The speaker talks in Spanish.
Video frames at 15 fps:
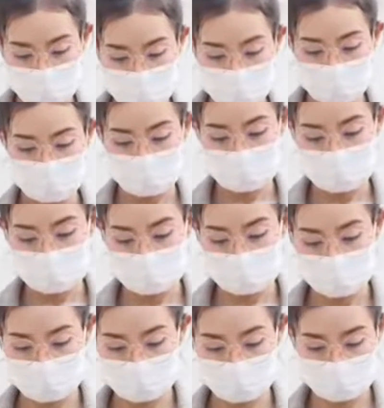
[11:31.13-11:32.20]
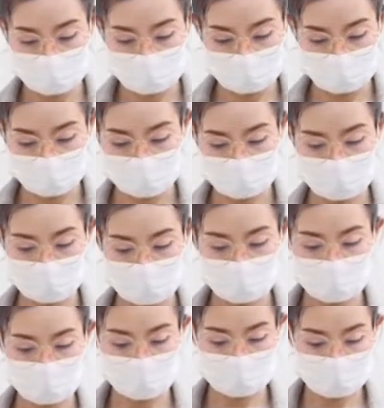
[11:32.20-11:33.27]
compras racionales, mi querido Oscar, en
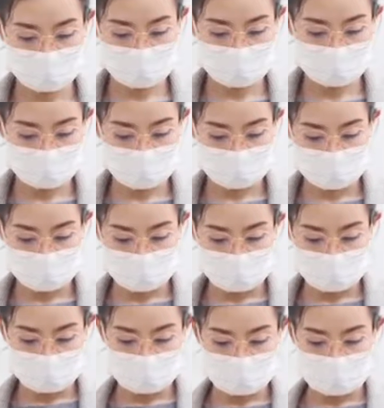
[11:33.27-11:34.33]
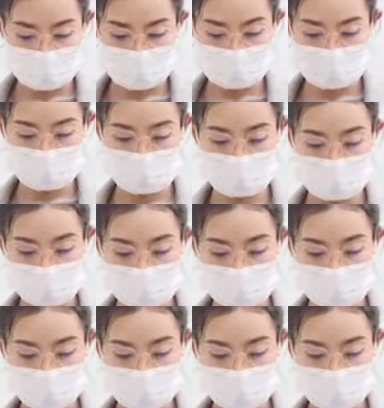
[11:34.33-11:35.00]
donde los hombres, algunos,